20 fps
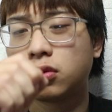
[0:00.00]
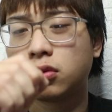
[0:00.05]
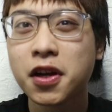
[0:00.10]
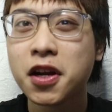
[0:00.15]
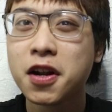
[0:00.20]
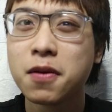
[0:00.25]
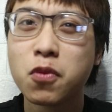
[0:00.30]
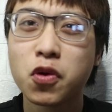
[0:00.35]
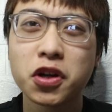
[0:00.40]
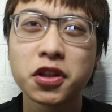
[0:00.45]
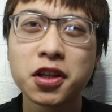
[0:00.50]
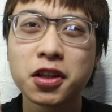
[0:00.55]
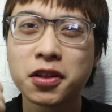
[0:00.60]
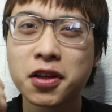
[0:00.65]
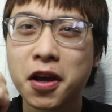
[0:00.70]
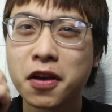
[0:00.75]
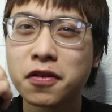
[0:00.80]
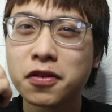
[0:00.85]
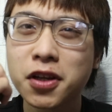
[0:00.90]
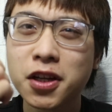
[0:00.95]
đây là một cái thiết
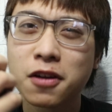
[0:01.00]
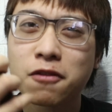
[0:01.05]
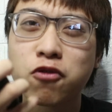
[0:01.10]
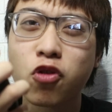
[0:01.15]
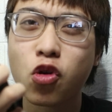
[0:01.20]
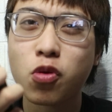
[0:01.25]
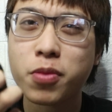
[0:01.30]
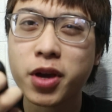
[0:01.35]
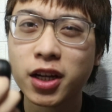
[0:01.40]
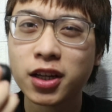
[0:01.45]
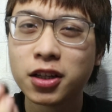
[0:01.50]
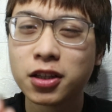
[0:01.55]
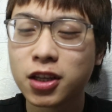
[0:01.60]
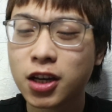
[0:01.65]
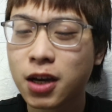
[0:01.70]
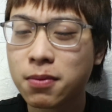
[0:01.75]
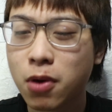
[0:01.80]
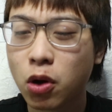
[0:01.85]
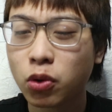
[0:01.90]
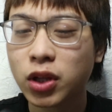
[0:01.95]
kế nó rất là phổ biến ở
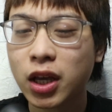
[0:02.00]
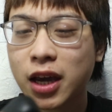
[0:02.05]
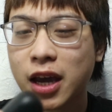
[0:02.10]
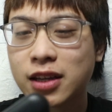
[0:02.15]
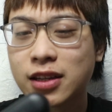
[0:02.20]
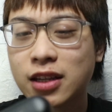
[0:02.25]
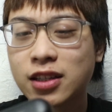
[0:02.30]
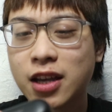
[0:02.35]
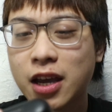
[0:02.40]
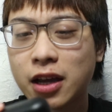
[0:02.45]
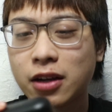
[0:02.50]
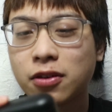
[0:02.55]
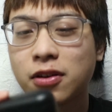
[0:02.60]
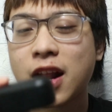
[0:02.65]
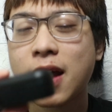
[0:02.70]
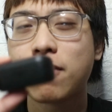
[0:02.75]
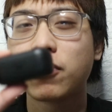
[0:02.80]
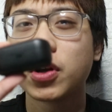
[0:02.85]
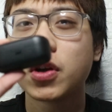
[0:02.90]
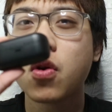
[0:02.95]
những cái mẫu tai nghe giá rẻ
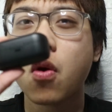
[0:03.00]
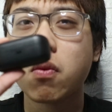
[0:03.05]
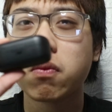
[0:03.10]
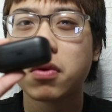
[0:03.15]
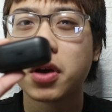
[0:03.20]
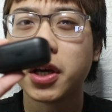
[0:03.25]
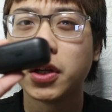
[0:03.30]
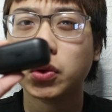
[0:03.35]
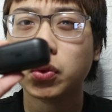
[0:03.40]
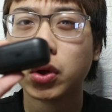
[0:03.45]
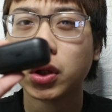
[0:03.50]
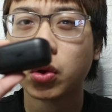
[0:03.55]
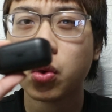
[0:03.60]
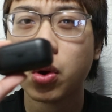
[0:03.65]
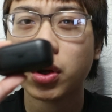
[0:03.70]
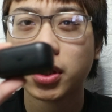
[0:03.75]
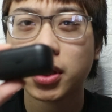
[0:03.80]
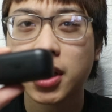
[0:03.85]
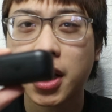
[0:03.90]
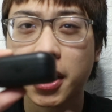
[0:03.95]
làm một cái cục hình thuôn
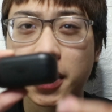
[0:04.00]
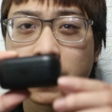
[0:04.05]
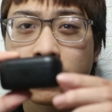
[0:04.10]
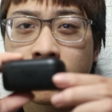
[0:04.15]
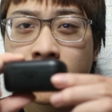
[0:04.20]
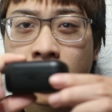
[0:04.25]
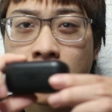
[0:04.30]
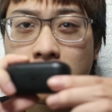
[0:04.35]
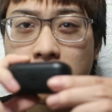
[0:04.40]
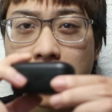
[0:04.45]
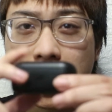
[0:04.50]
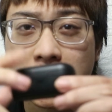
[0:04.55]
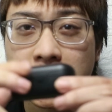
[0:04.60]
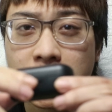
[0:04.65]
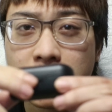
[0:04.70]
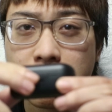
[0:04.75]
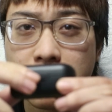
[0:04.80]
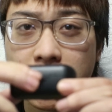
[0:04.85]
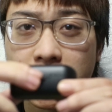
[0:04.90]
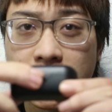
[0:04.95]
thuôn như này và
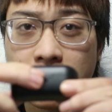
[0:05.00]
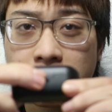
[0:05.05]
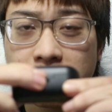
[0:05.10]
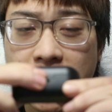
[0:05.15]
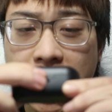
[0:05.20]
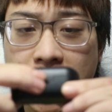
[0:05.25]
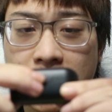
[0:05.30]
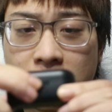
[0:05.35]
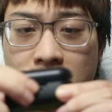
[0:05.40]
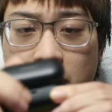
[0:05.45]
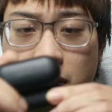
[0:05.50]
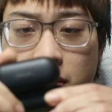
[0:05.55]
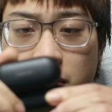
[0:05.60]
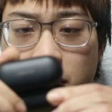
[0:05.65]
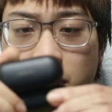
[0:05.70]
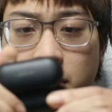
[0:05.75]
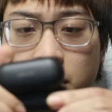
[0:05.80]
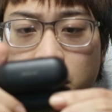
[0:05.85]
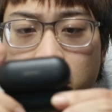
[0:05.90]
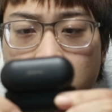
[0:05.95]
khi mở nắp ra
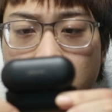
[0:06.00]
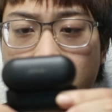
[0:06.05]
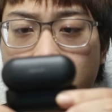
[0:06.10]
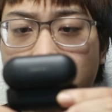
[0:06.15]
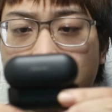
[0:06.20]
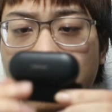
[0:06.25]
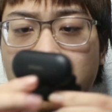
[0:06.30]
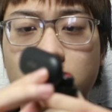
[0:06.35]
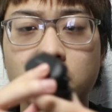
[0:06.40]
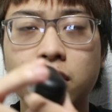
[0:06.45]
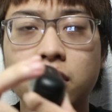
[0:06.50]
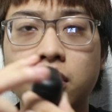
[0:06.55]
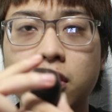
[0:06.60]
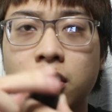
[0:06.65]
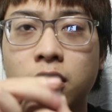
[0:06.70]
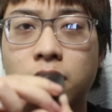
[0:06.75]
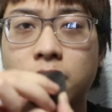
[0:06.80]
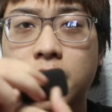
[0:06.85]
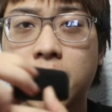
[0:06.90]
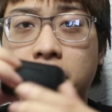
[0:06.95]
ô
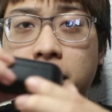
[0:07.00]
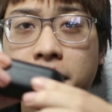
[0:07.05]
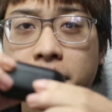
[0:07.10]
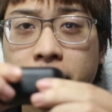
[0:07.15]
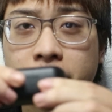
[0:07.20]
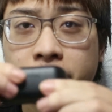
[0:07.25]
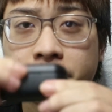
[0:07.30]
đây